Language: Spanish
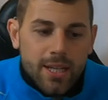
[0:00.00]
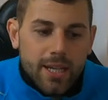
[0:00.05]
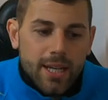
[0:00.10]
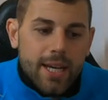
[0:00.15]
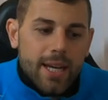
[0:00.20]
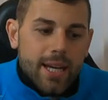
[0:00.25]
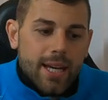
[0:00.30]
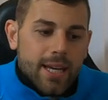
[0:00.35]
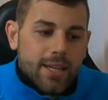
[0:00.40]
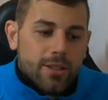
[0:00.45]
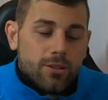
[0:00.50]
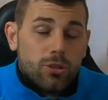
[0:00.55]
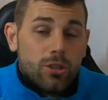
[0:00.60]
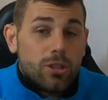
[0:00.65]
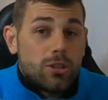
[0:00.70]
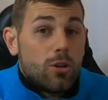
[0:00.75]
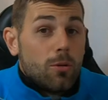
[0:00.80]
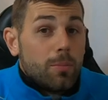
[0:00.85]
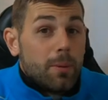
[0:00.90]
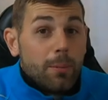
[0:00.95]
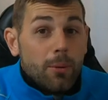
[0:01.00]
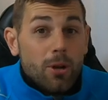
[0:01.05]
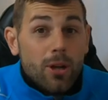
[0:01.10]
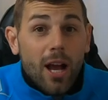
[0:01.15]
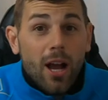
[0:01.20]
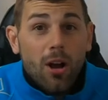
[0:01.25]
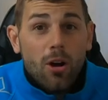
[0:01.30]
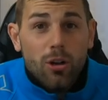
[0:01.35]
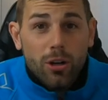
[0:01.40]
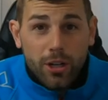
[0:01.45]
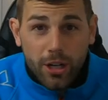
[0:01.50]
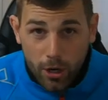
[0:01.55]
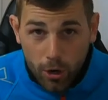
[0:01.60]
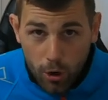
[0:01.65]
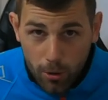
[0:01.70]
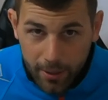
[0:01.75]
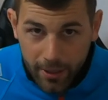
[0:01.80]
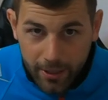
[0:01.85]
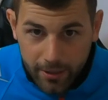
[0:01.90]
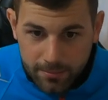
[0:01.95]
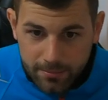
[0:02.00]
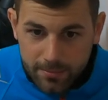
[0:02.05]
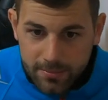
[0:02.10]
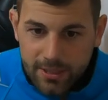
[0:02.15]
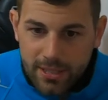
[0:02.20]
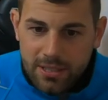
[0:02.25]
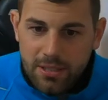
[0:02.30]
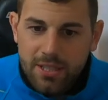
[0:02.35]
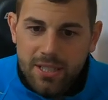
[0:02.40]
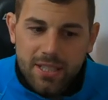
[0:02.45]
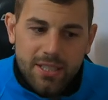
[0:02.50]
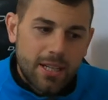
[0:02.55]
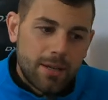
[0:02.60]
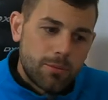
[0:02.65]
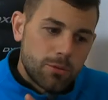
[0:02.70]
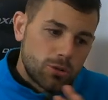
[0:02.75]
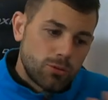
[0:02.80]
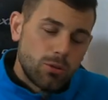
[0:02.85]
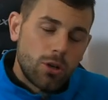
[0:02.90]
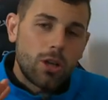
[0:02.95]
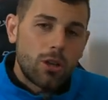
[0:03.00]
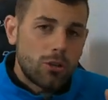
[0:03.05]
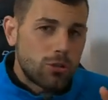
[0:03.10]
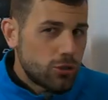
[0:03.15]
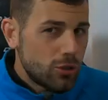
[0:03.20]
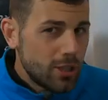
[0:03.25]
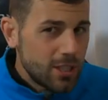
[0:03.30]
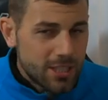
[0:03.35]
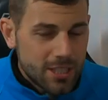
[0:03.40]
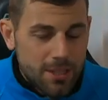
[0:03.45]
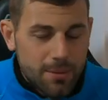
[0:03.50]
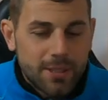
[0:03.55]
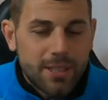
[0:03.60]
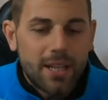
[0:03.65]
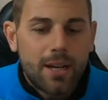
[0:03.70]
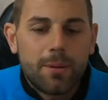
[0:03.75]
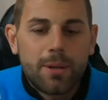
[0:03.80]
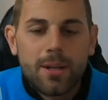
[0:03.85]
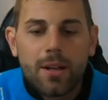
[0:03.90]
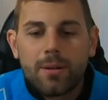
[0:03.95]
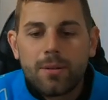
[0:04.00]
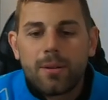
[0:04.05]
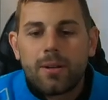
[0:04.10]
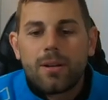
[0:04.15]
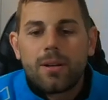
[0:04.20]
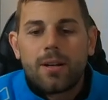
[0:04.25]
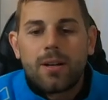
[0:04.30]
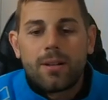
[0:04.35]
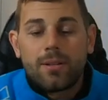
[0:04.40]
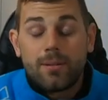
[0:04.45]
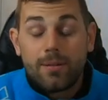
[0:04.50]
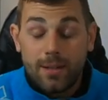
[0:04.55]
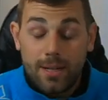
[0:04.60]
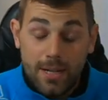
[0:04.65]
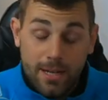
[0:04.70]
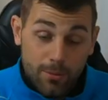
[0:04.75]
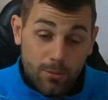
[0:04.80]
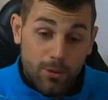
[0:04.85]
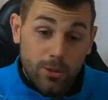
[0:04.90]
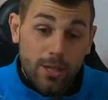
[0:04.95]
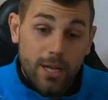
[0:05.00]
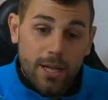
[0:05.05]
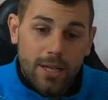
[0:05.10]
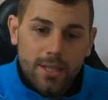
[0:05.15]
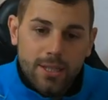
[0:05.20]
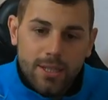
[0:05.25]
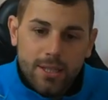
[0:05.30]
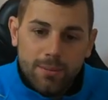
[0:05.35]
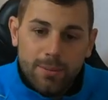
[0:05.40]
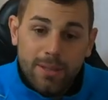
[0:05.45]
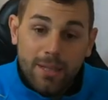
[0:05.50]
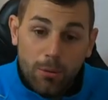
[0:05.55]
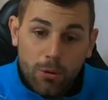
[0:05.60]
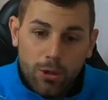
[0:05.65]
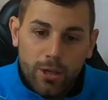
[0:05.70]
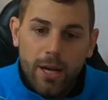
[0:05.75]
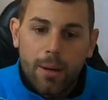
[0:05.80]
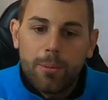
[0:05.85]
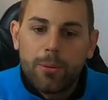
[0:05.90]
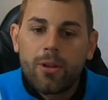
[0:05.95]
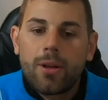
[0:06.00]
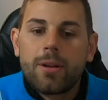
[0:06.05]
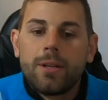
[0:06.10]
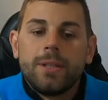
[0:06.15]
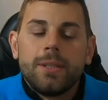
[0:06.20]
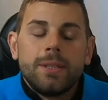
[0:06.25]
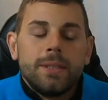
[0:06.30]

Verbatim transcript: Eh, entonces, lo primero que hago, recovery. Ya sabéis que tenemos de una a dos horas esa ventana eh, anabólica. Metabólica, perdón.